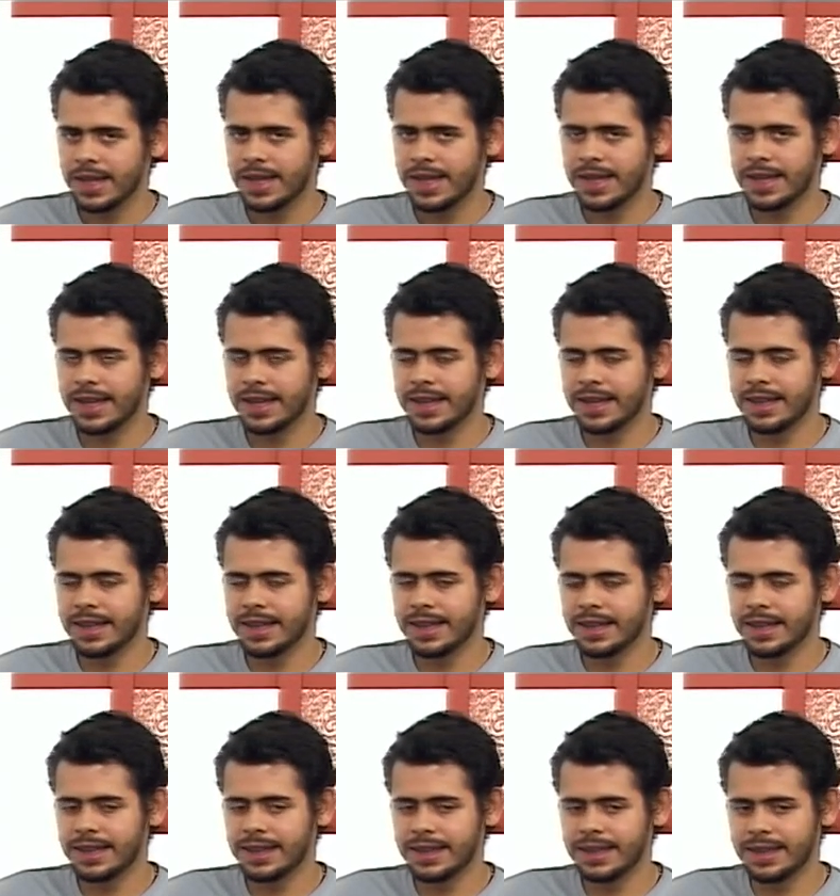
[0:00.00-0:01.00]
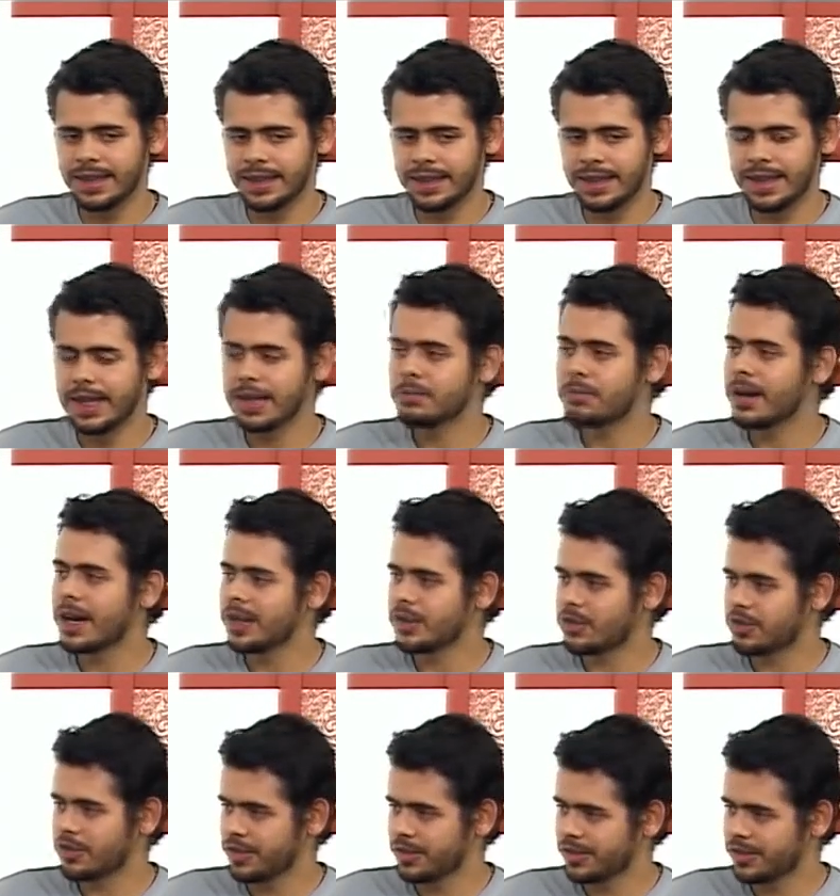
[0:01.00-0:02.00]
é,
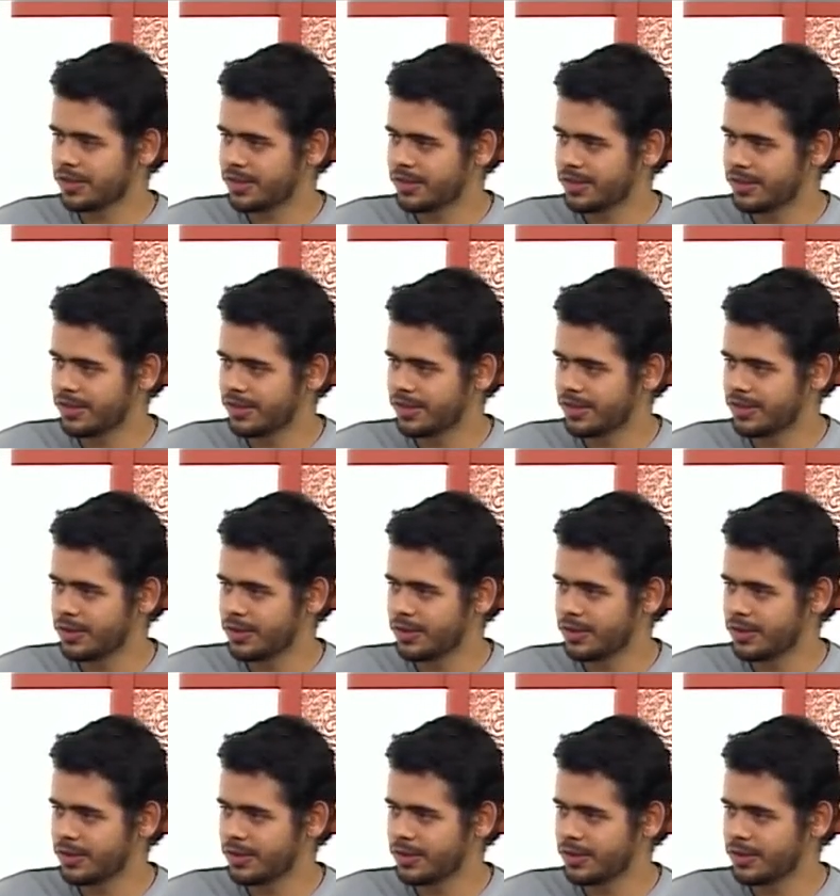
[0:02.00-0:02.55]
dramáticas, uhum.